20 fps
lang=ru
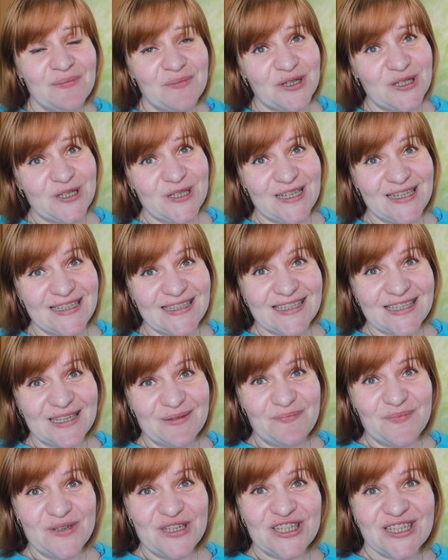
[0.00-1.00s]

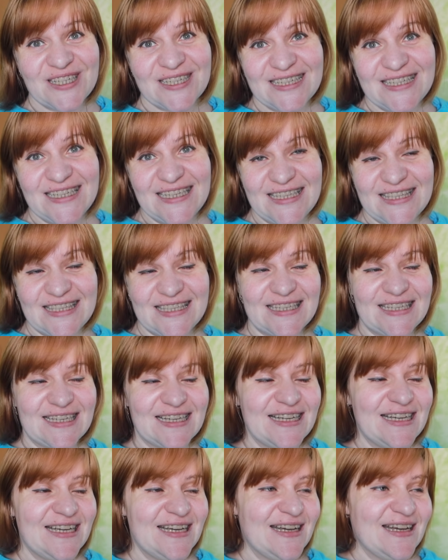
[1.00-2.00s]
Пожалуйста,
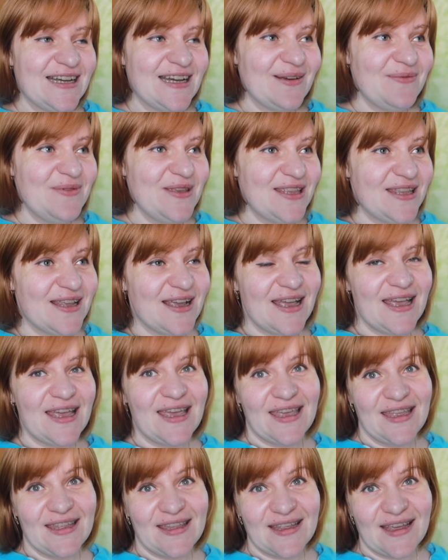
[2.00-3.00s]
пишите
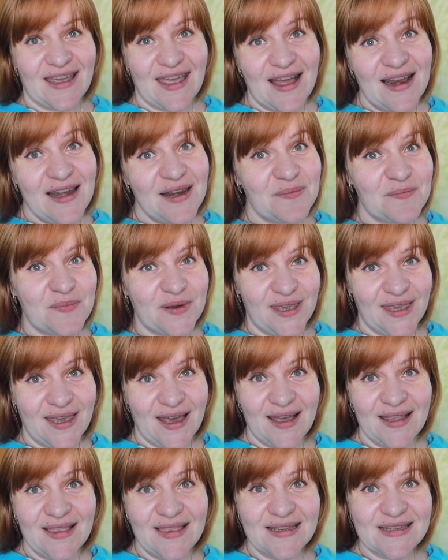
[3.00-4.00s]
комментарии, это реально
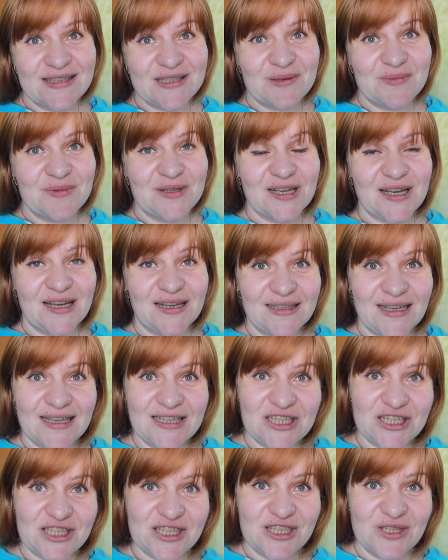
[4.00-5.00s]
приятно, особенно когда
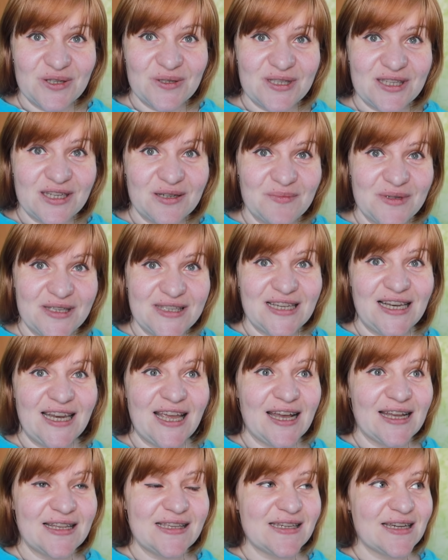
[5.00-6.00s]
сейчас идет
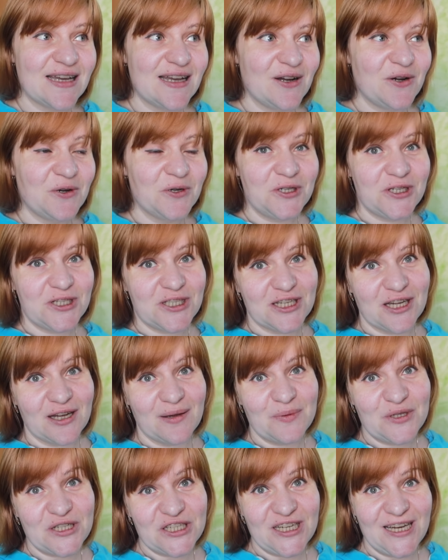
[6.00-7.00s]
самоизоляция, когда хочется
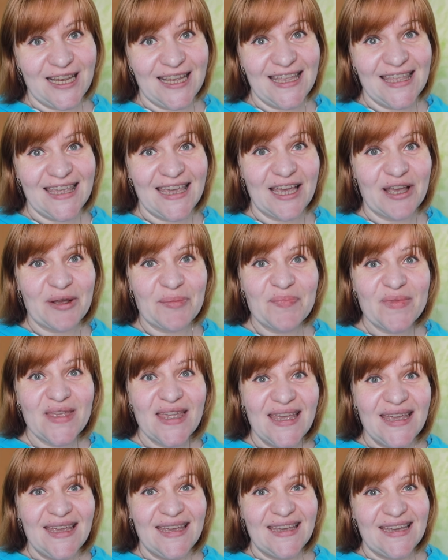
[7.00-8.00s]
общения,
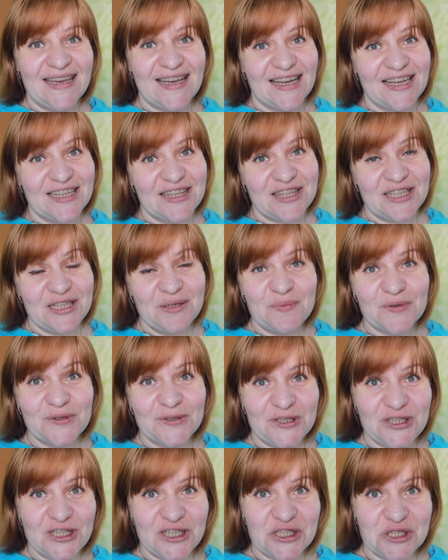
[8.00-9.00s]
когда ты
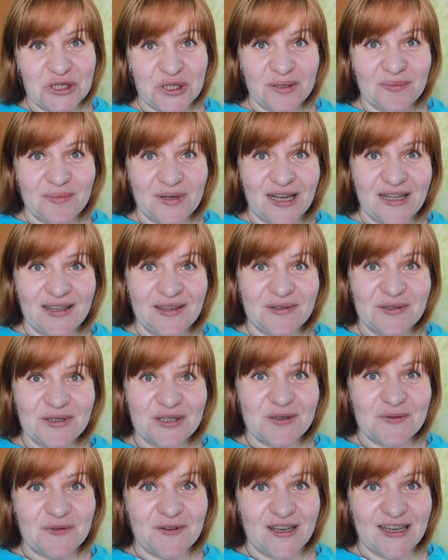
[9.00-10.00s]
получаешь эту обратную
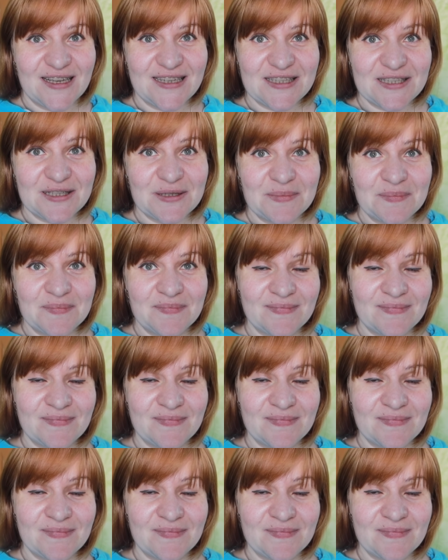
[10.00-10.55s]
связь.